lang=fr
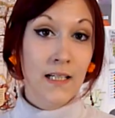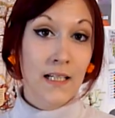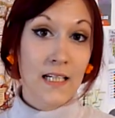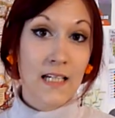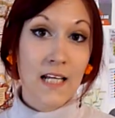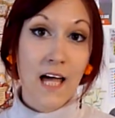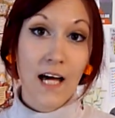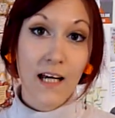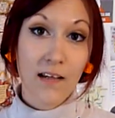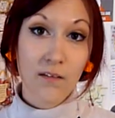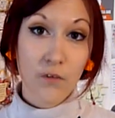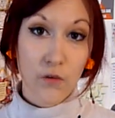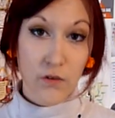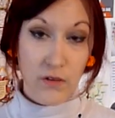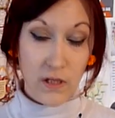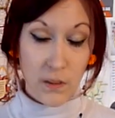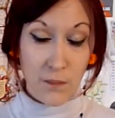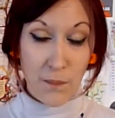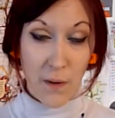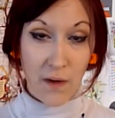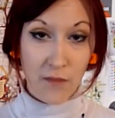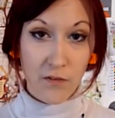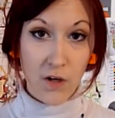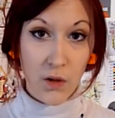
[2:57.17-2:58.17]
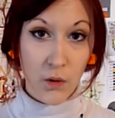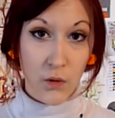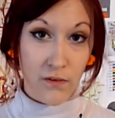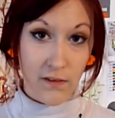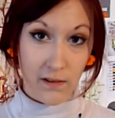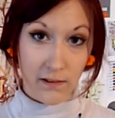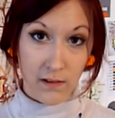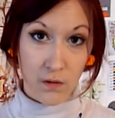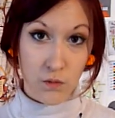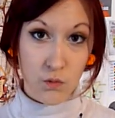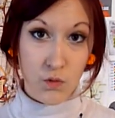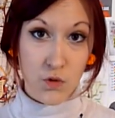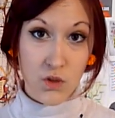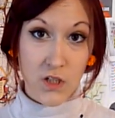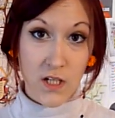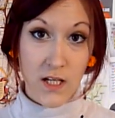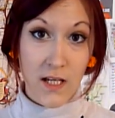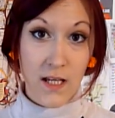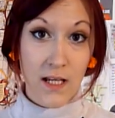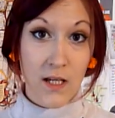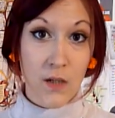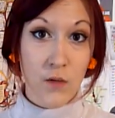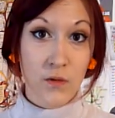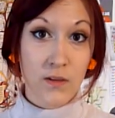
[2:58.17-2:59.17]
Il arrive aussi parfois que certains
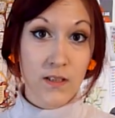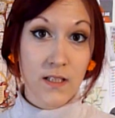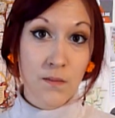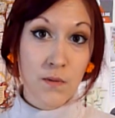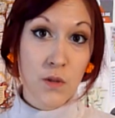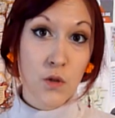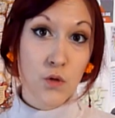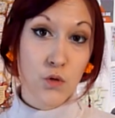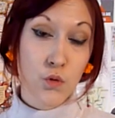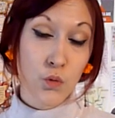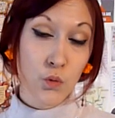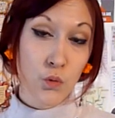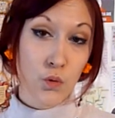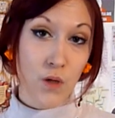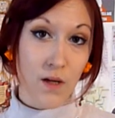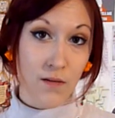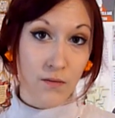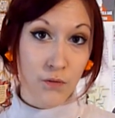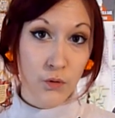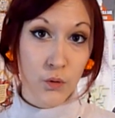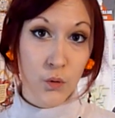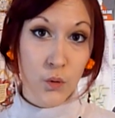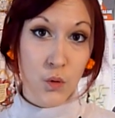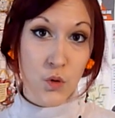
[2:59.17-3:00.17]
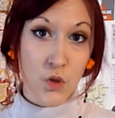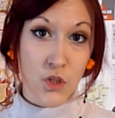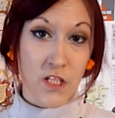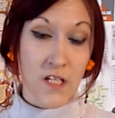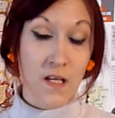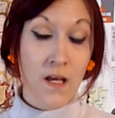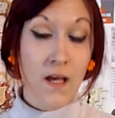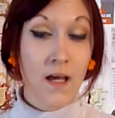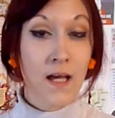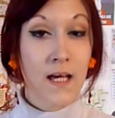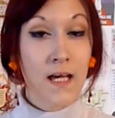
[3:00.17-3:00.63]
sujets aient une diminution de la phonologie,